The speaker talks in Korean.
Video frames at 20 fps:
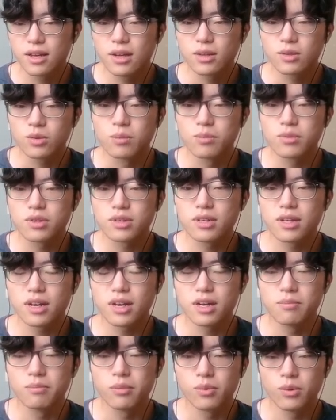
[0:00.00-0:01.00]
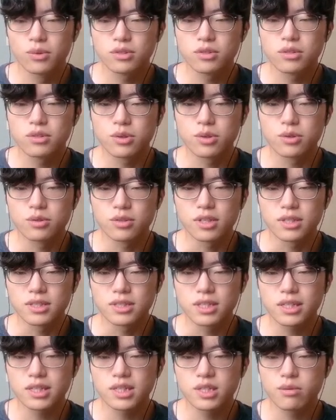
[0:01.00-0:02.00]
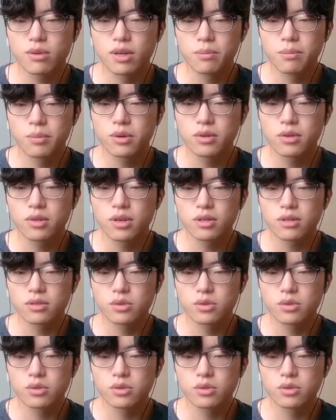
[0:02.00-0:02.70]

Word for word: 동물을 향한 모든 종류의 착취와 폭력을